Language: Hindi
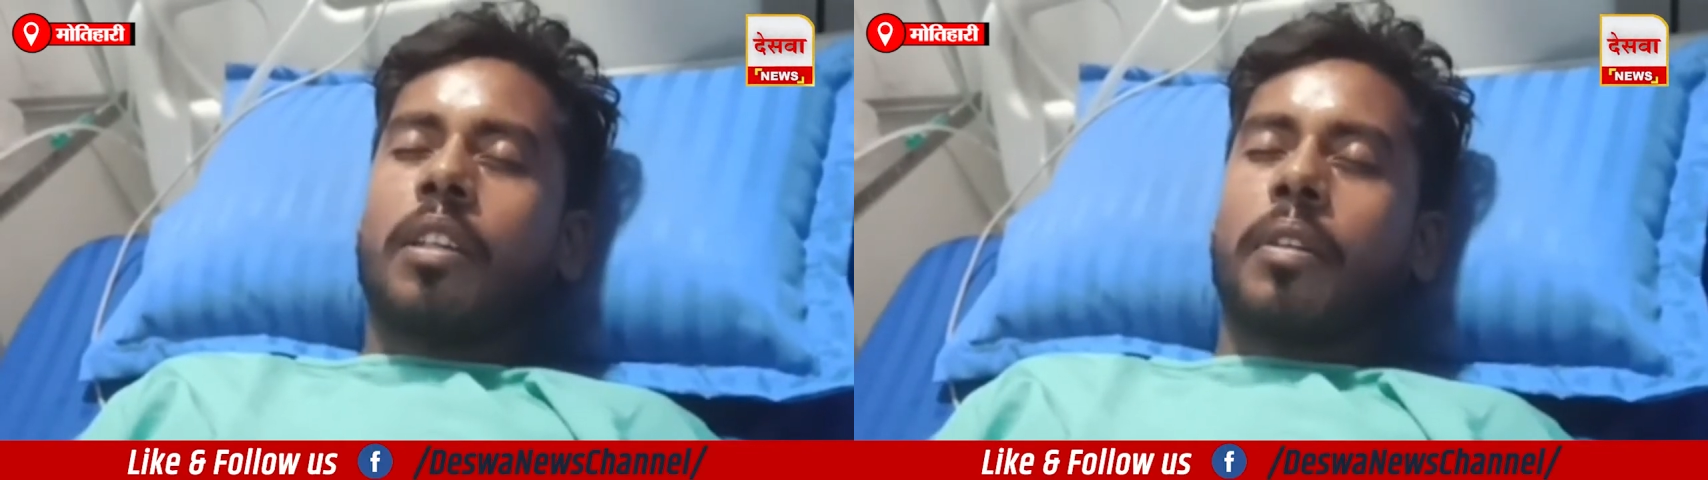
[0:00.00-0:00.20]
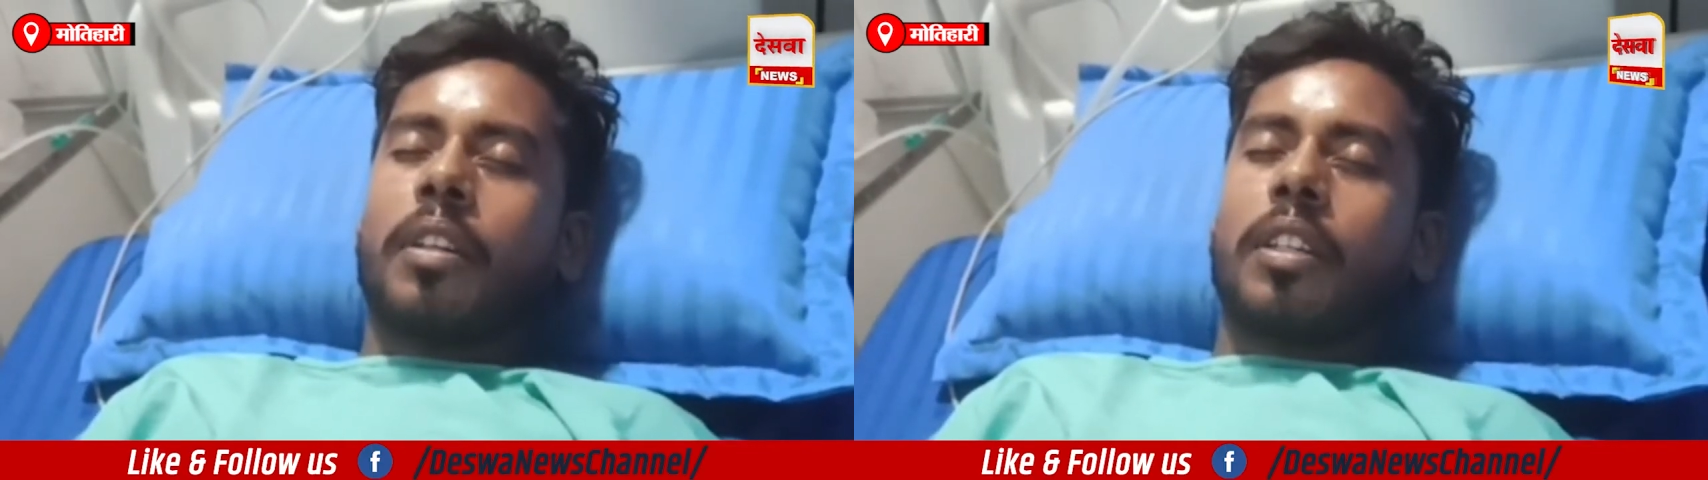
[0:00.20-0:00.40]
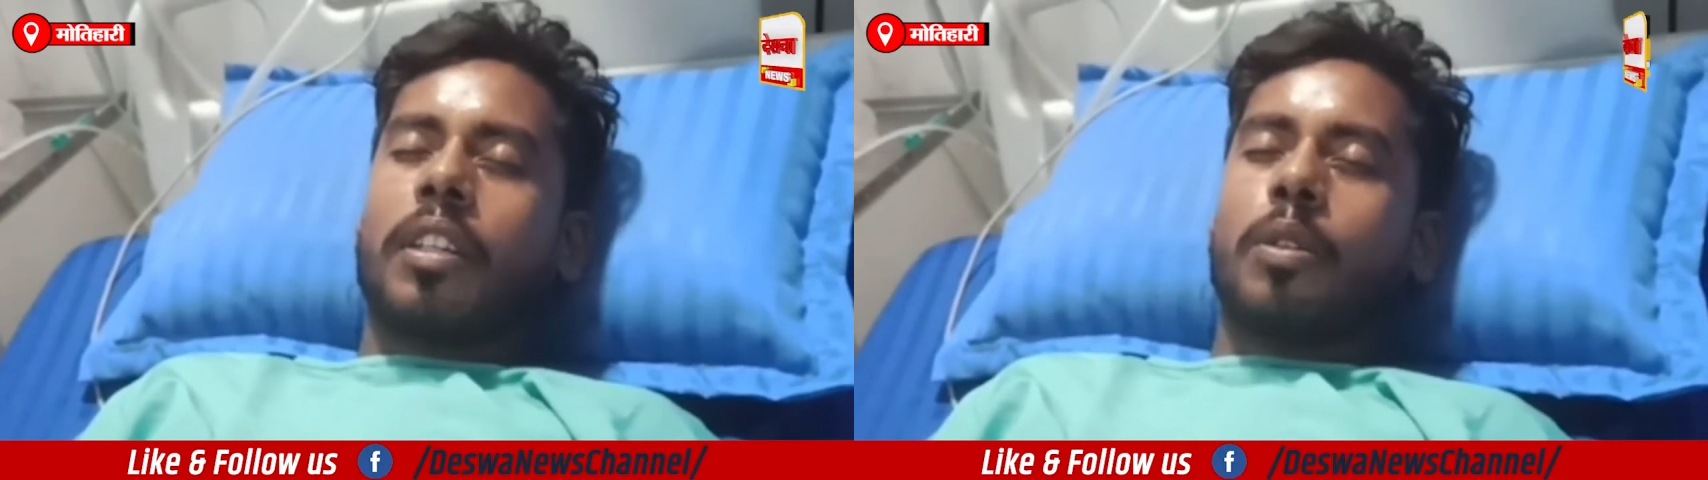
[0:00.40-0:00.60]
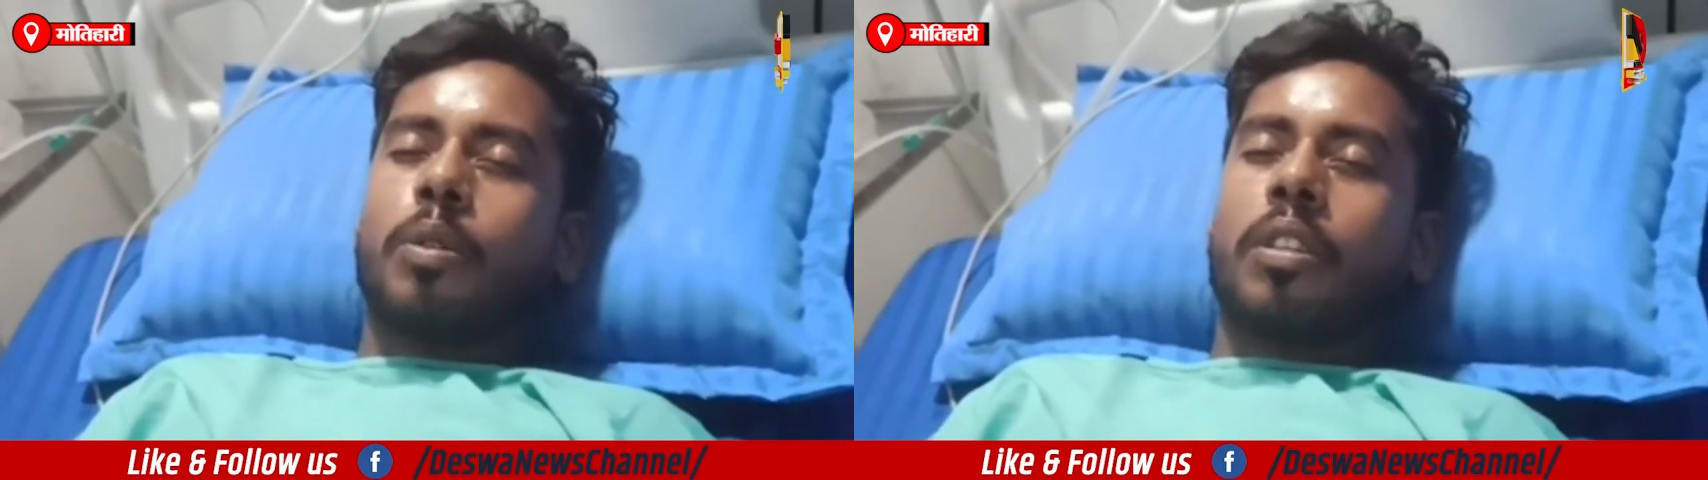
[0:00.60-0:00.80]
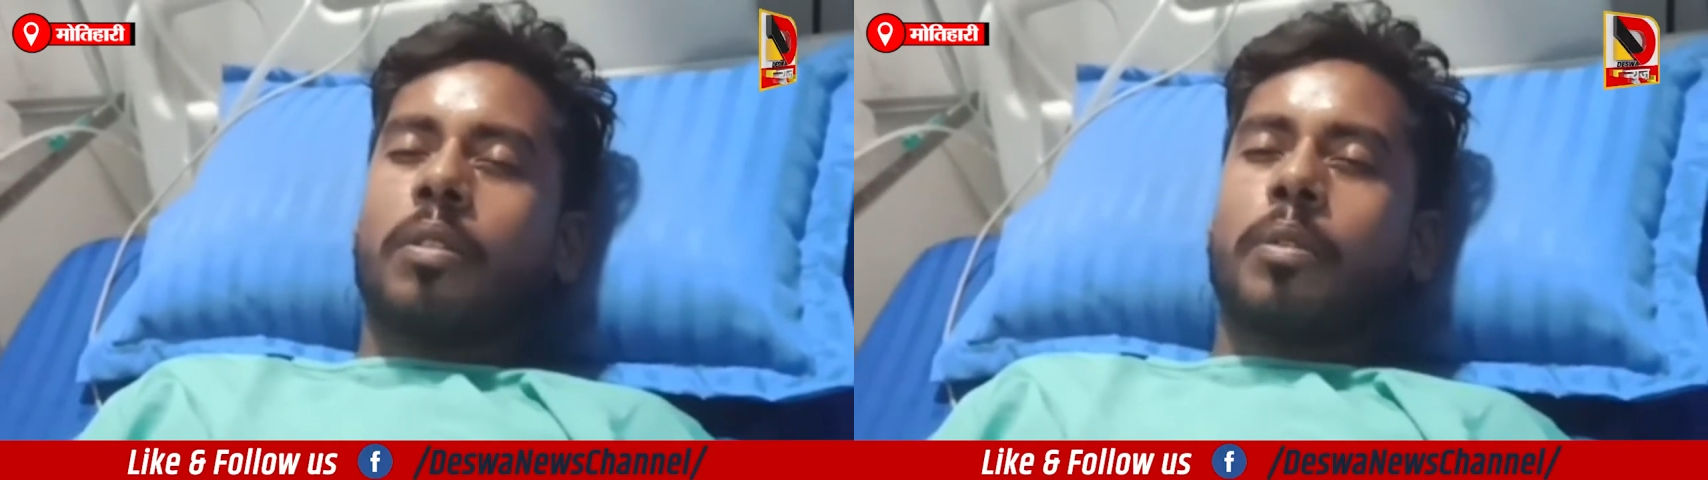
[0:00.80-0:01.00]
फायरिंग में लग गया
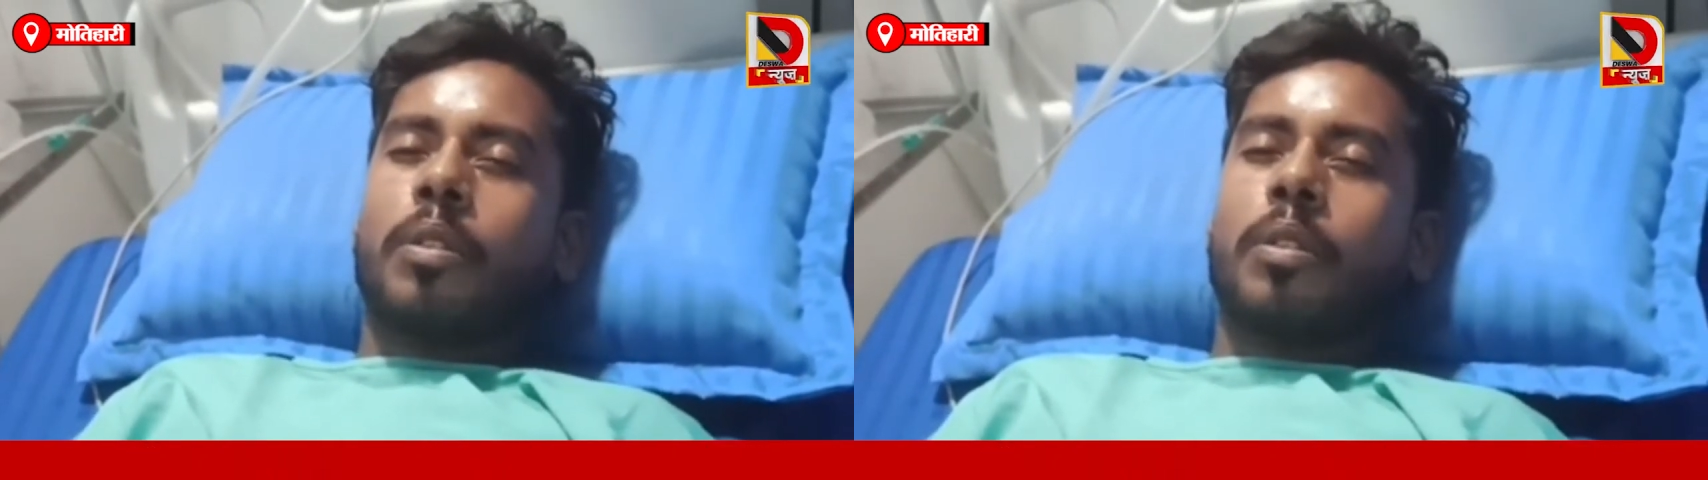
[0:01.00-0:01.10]
गोली